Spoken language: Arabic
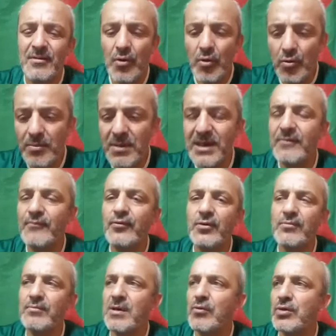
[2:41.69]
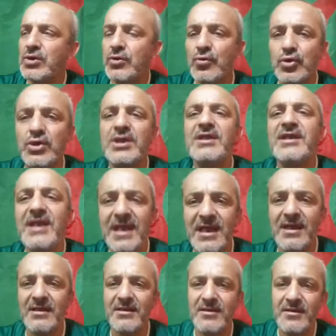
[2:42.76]
وما ما وصلوش
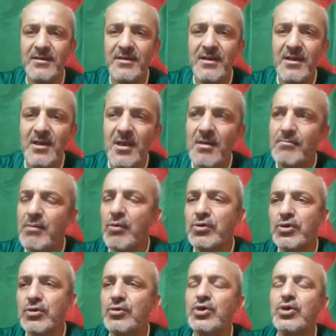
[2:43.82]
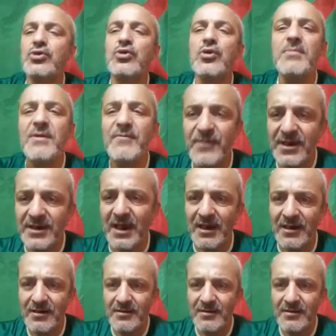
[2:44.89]
النهائي ما وصلوش الدومي فينال